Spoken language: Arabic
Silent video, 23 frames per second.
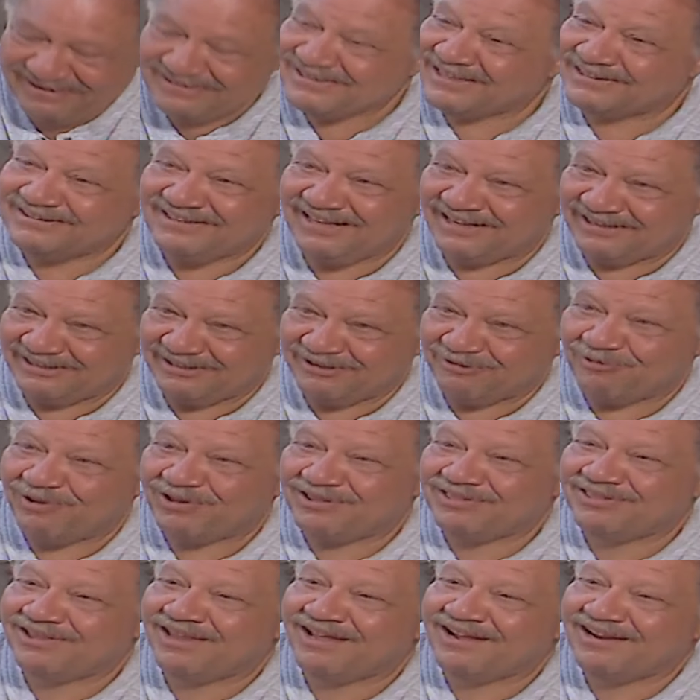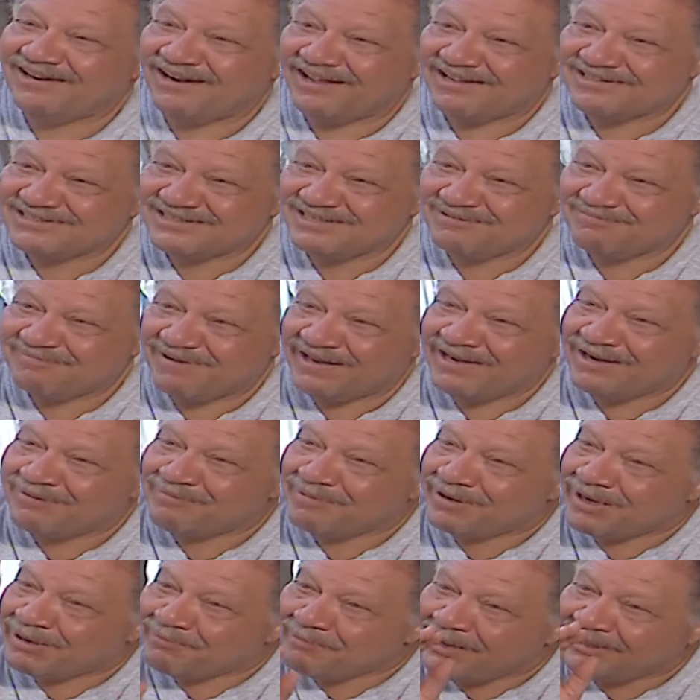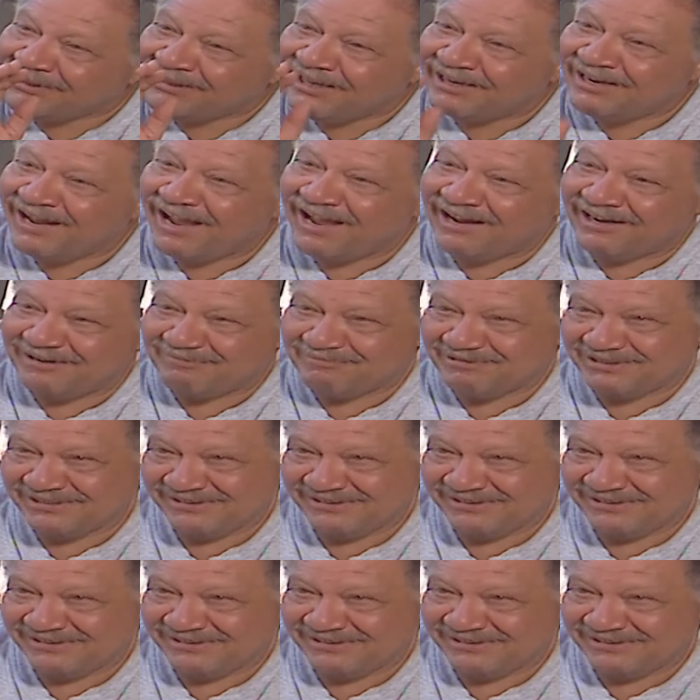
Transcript: صدقني والله العظيم انا ما انا محتاج حاجه من